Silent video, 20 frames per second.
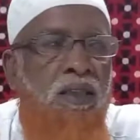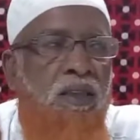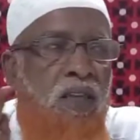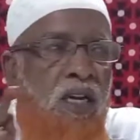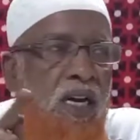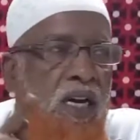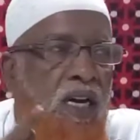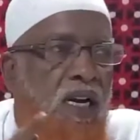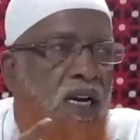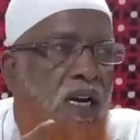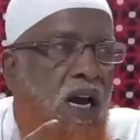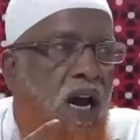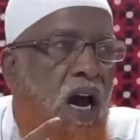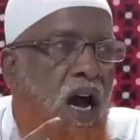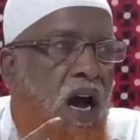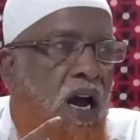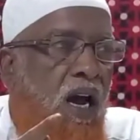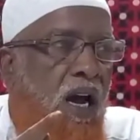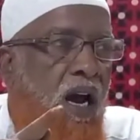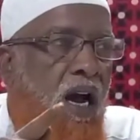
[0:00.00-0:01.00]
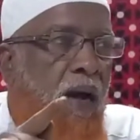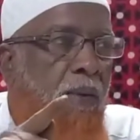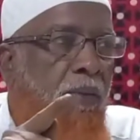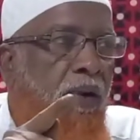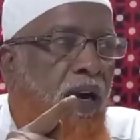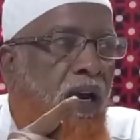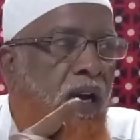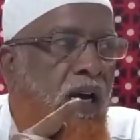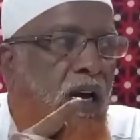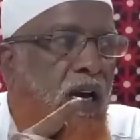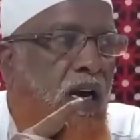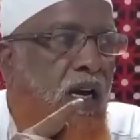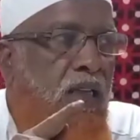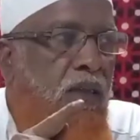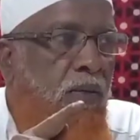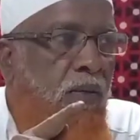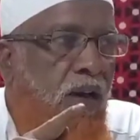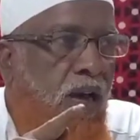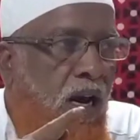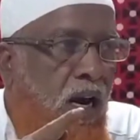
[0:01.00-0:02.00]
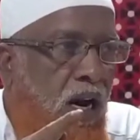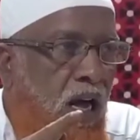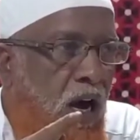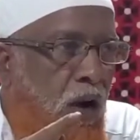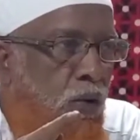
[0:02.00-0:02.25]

दीन का काम लेकर आदमी खड़ा